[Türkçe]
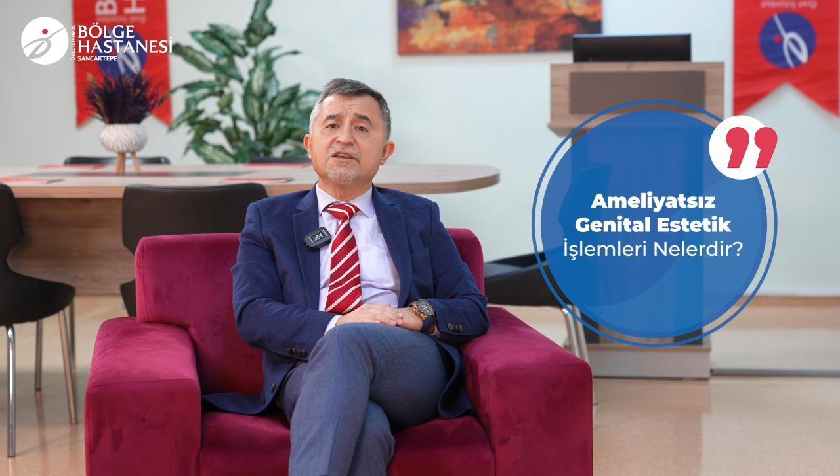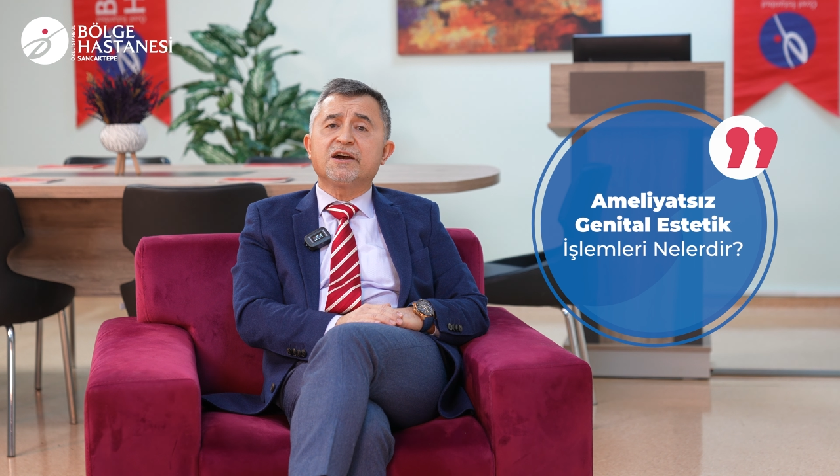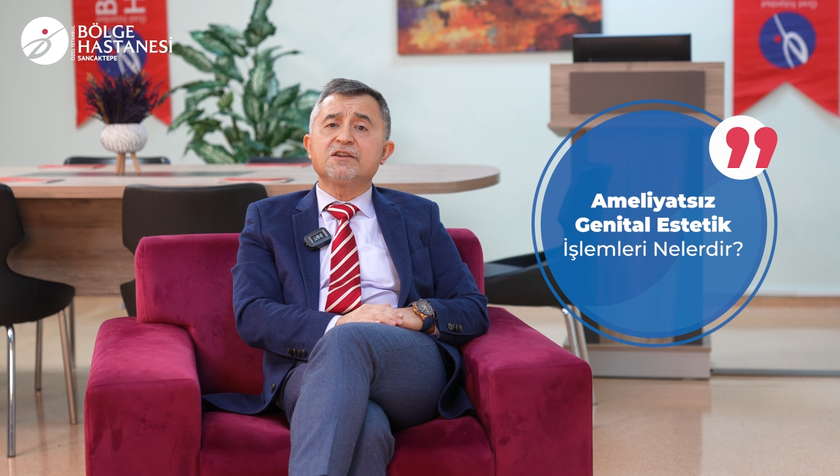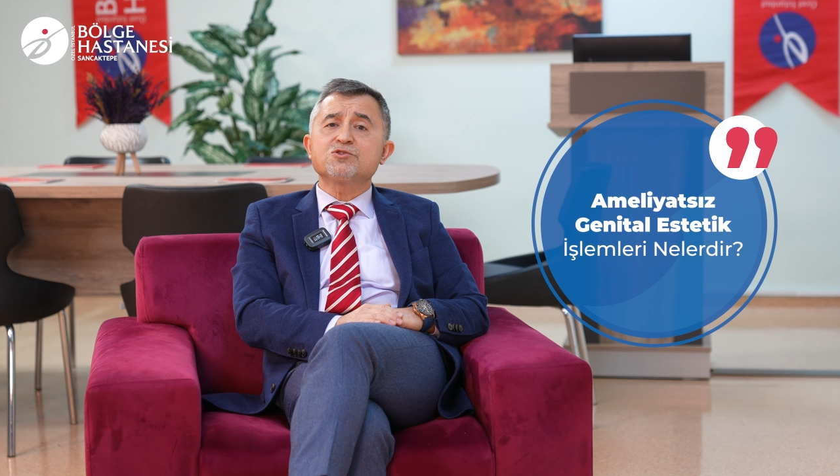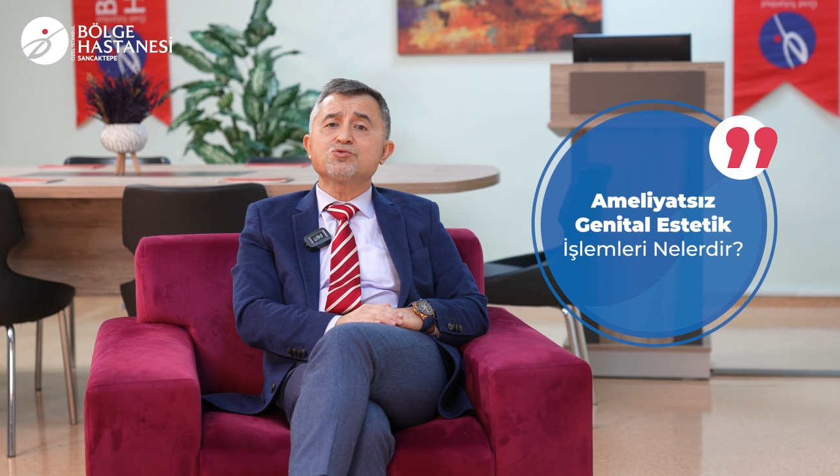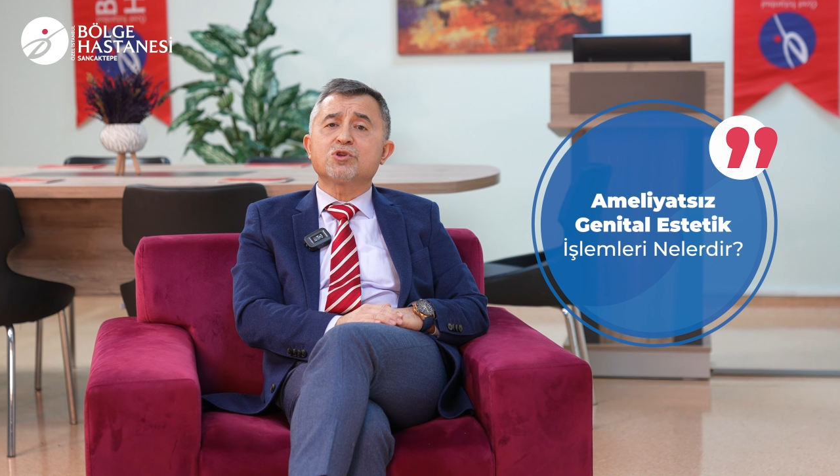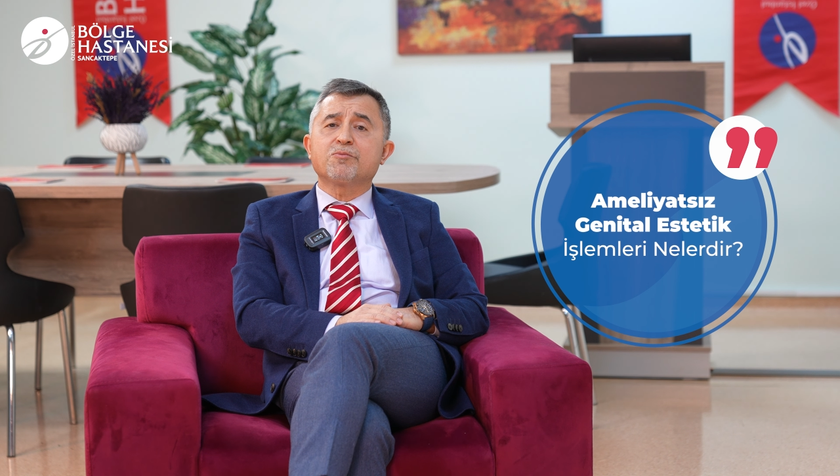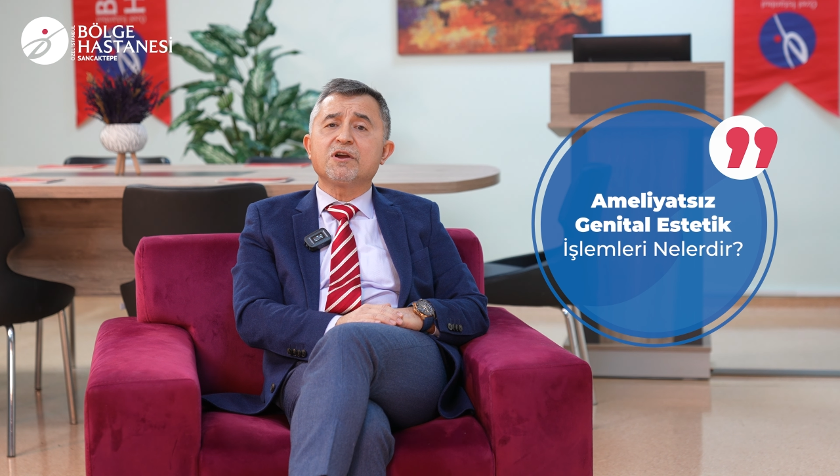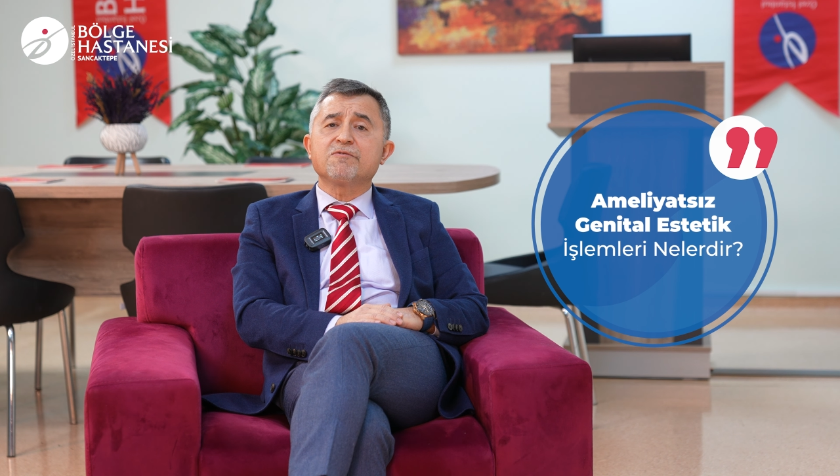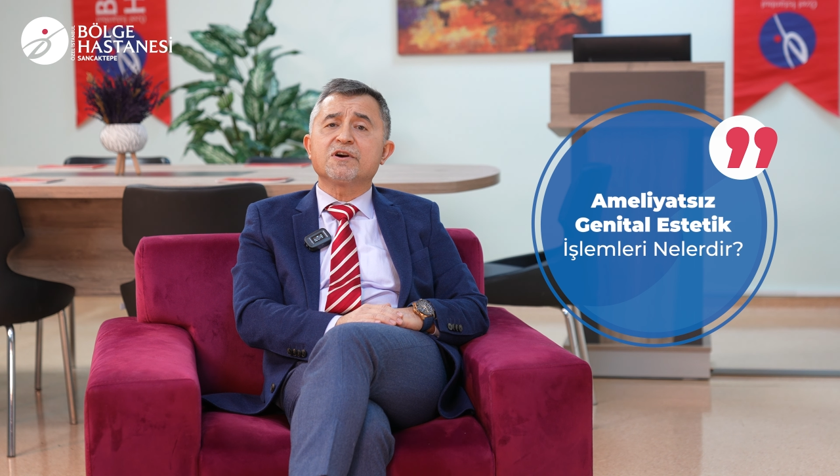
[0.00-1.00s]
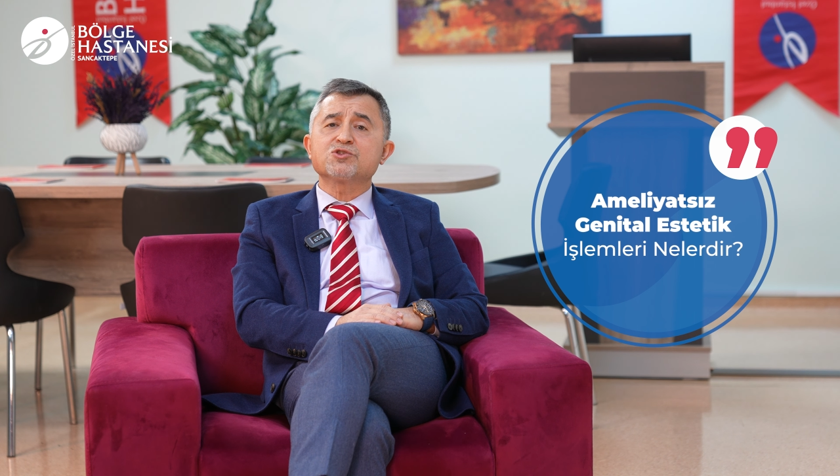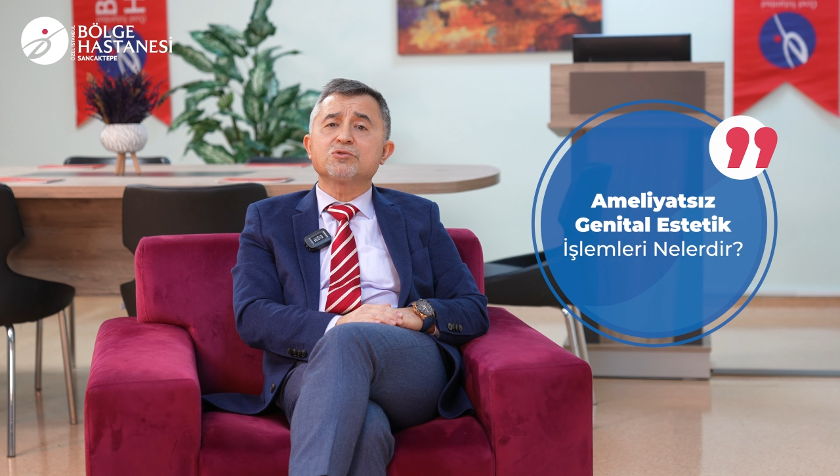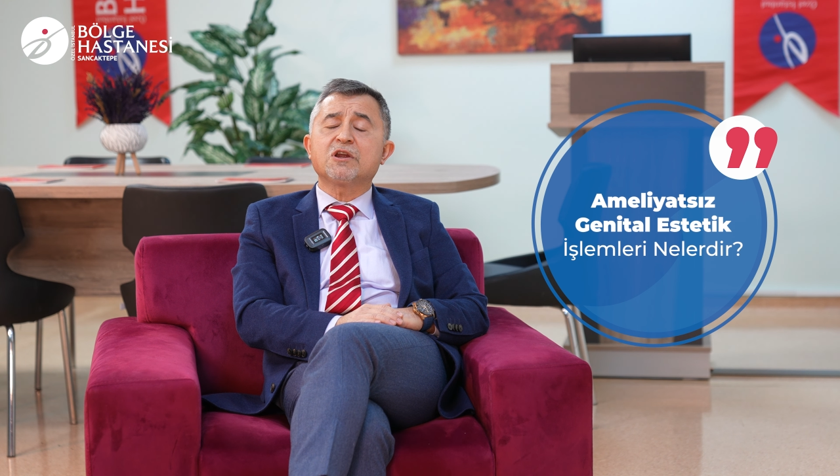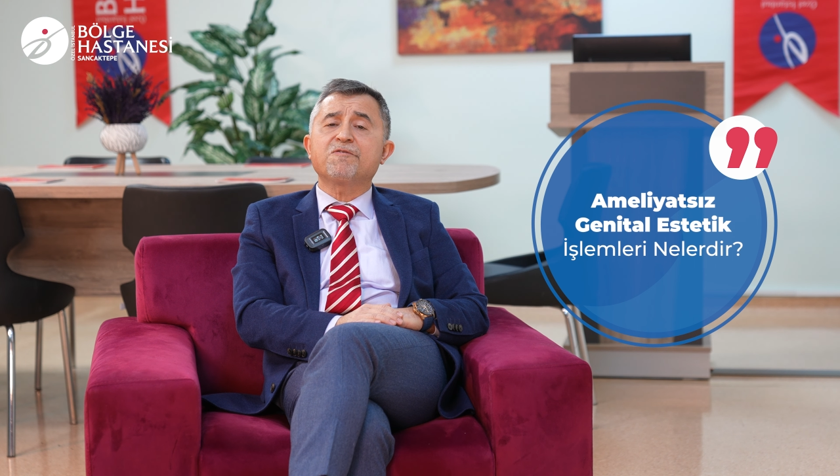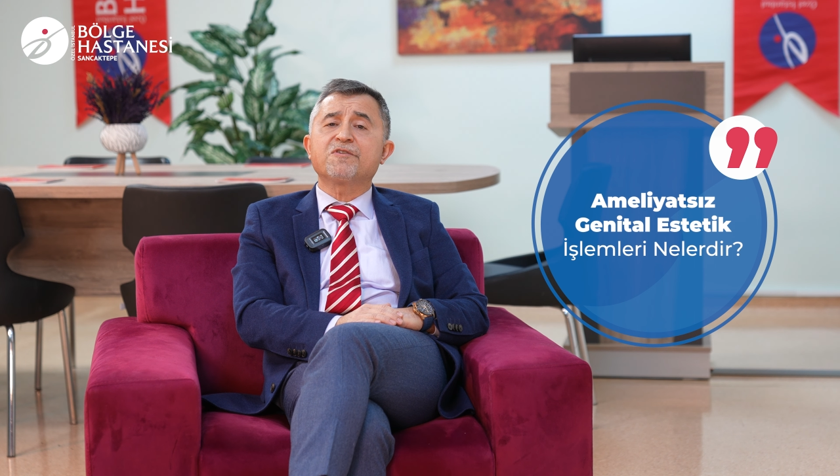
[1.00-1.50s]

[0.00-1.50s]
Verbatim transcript: yani stromal vasküler